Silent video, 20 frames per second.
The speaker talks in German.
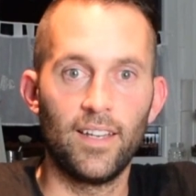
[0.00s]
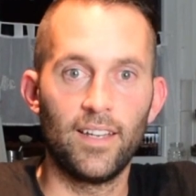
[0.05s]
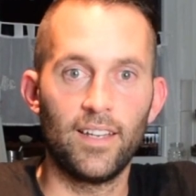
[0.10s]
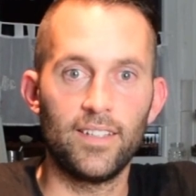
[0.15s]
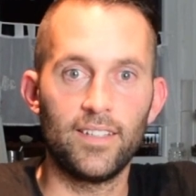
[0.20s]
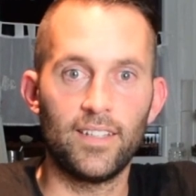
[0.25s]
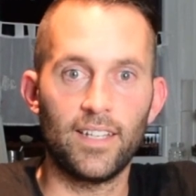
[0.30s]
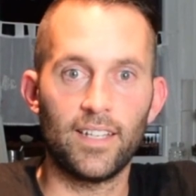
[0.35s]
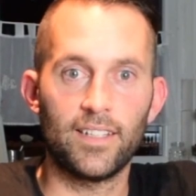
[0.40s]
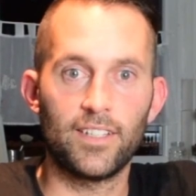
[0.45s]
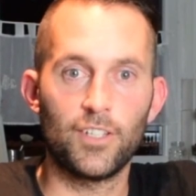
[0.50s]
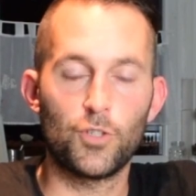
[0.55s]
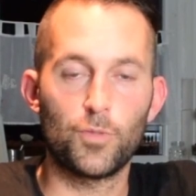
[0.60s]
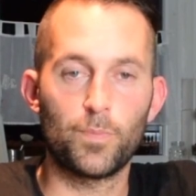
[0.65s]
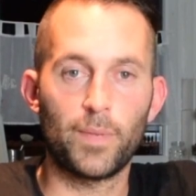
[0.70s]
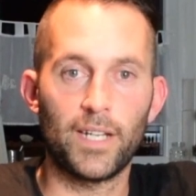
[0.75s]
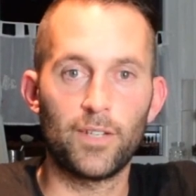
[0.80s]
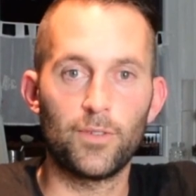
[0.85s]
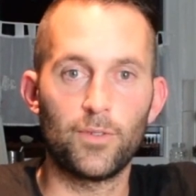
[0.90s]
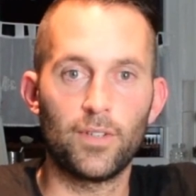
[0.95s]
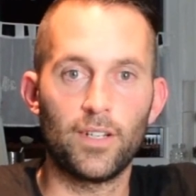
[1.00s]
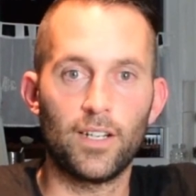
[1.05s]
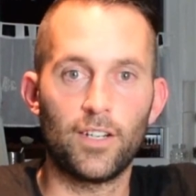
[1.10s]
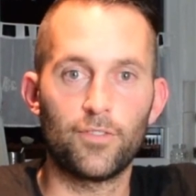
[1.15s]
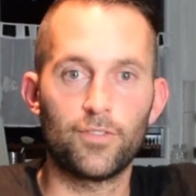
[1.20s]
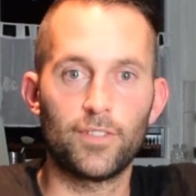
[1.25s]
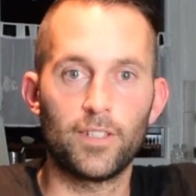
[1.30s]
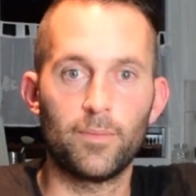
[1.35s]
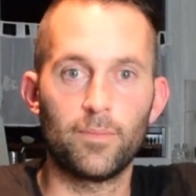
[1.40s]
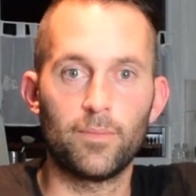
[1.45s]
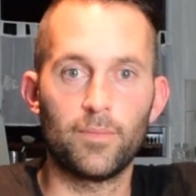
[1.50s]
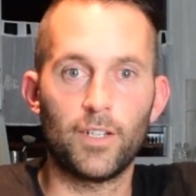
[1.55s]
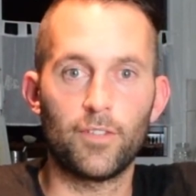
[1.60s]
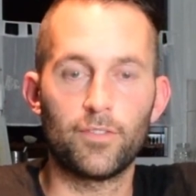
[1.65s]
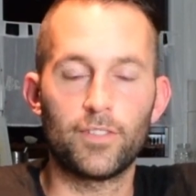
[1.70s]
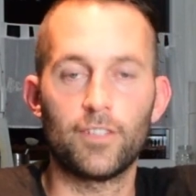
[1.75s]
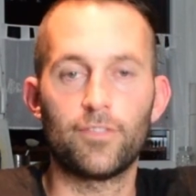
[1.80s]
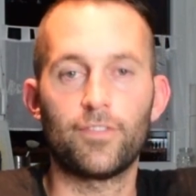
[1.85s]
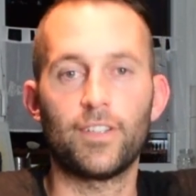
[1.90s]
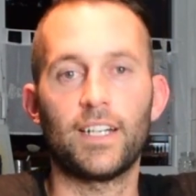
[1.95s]
in der die Spannung auf, dem, auf
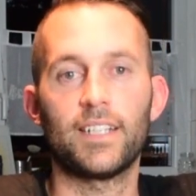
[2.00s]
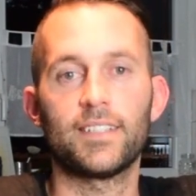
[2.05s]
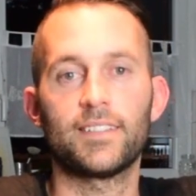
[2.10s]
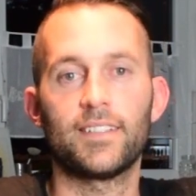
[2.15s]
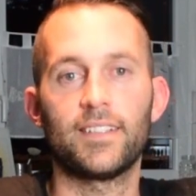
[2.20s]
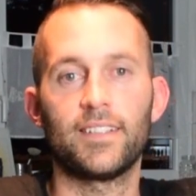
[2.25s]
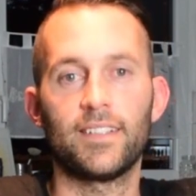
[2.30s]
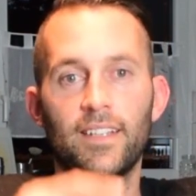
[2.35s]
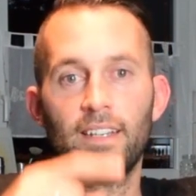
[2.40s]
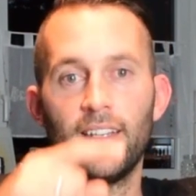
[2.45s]
der Phase